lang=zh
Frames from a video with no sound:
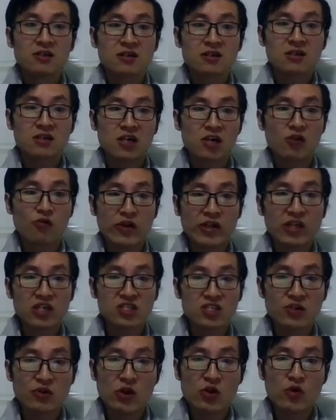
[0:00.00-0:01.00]
客观的
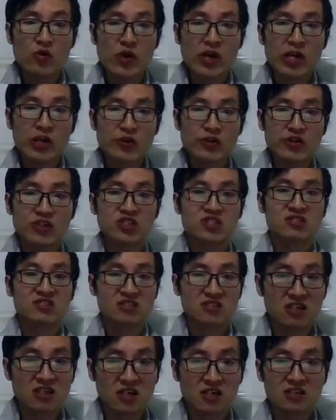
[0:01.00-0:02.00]
社会规律，使
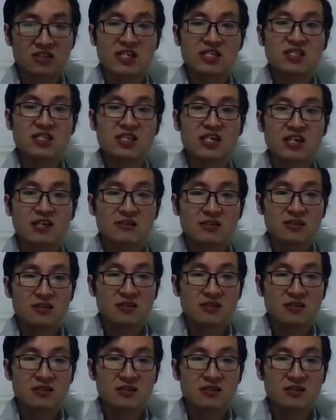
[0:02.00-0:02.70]
得那些